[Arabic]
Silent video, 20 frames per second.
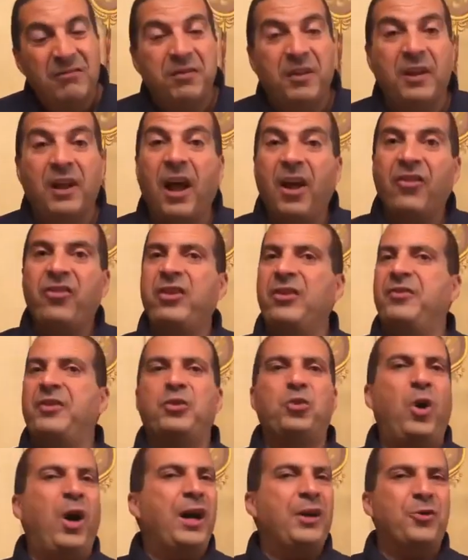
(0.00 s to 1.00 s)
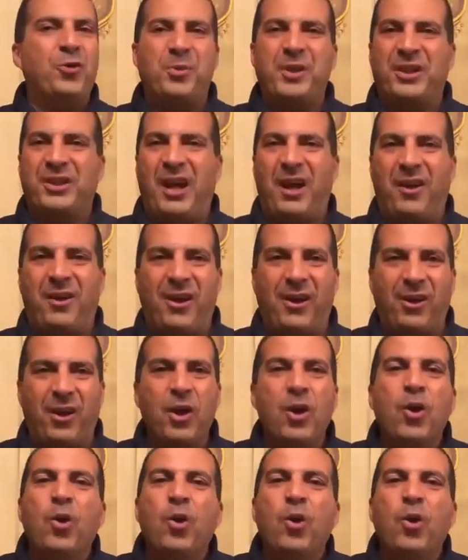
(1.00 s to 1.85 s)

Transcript: فالاصل في الدعاء انه بيتحقق